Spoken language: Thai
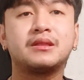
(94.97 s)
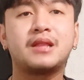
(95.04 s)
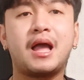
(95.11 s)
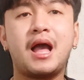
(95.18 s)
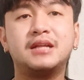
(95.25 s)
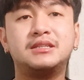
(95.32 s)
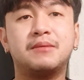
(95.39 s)

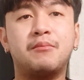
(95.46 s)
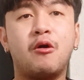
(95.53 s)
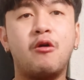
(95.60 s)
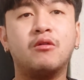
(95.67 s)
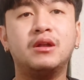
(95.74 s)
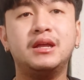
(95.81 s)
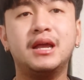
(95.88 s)
ถ้าจะม
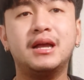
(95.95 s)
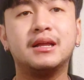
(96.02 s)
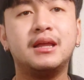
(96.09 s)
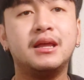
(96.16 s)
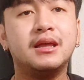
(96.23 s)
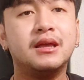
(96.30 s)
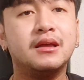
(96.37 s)
องเรื่อง
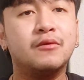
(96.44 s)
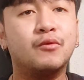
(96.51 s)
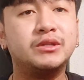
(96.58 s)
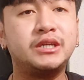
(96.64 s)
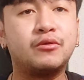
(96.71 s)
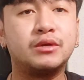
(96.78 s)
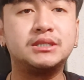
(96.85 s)
หัว
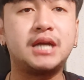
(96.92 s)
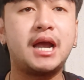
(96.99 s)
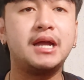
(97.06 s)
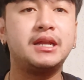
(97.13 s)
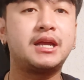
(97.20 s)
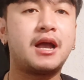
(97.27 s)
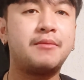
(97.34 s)
จิตหัวใจ
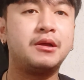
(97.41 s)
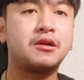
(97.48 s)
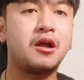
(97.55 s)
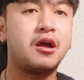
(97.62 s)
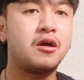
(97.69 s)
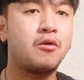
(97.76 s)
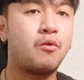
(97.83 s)
นะครับ แล้ว
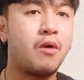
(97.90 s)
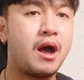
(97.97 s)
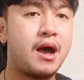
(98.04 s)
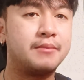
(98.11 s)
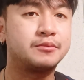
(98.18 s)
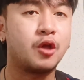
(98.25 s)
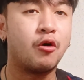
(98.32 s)
ก็ค
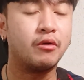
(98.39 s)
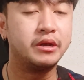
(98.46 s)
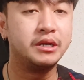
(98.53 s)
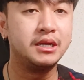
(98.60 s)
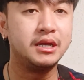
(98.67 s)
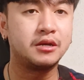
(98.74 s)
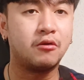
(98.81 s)
วามต่อ
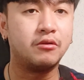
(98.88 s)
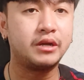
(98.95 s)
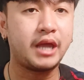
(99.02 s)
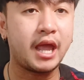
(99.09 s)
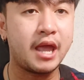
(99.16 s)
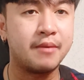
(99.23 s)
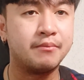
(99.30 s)
เนื่องของ
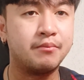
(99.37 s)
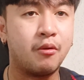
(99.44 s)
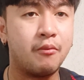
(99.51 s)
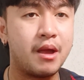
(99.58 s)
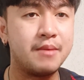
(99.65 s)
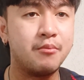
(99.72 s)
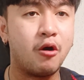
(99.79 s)
เกม ผ
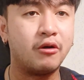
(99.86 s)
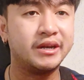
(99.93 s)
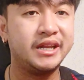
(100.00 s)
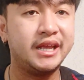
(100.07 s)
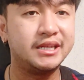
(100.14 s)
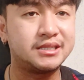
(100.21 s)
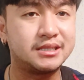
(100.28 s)
มให้มอง
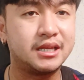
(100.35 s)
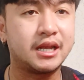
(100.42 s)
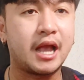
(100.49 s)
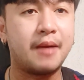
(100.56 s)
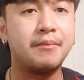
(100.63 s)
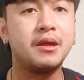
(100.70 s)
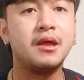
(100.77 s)
นิส
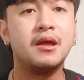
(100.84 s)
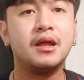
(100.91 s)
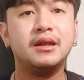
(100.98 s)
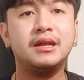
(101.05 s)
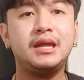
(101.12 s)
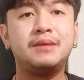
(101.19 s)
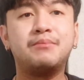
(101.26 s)
นะครับ
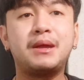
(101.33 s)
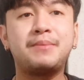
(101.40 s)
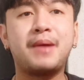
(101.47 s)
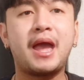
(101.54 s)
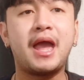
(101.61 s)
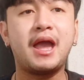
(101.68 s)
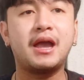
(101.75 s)
นิสไม่
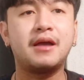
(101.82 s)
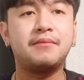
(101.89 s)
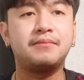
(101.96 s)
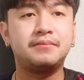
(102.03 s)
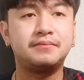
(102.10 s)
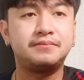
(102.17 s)
แพ้ครับ